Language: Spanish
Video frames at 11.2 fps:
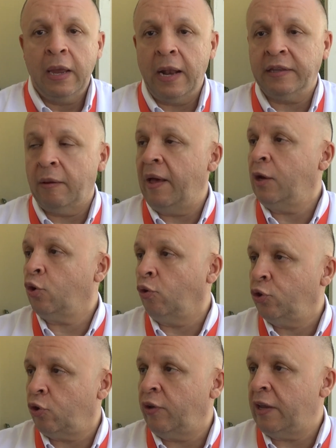el tema del
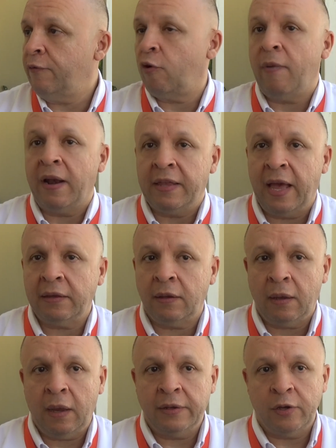control de la informalidad
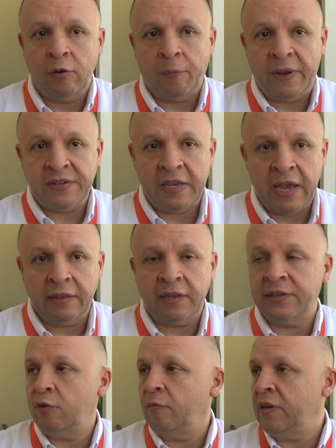el señor presidente,
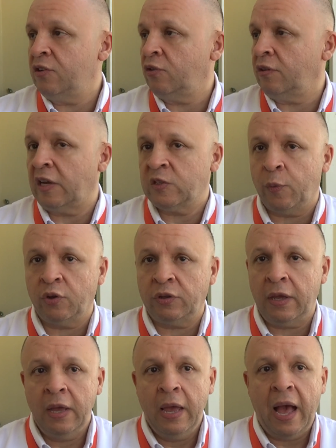el señor ministro de
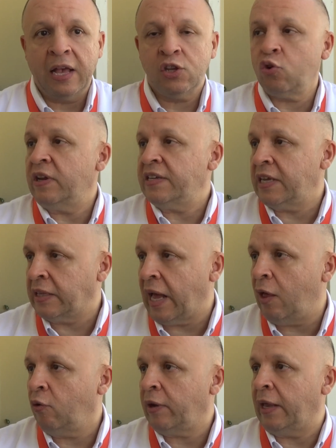Transporte han
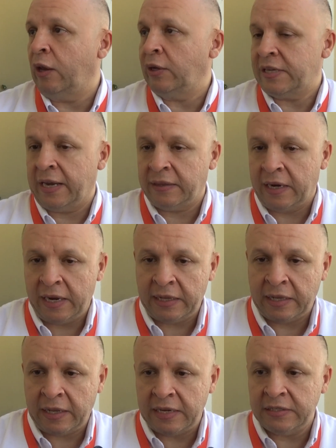solicitado que las secretarías
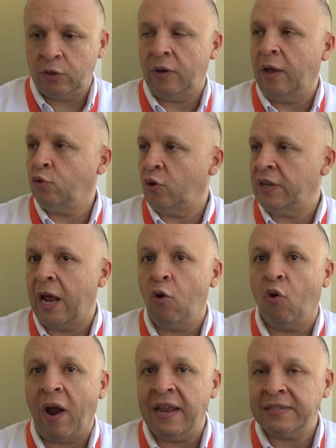de tránsito y las autoridades
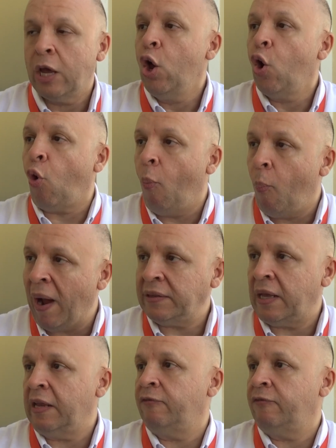locales combatan la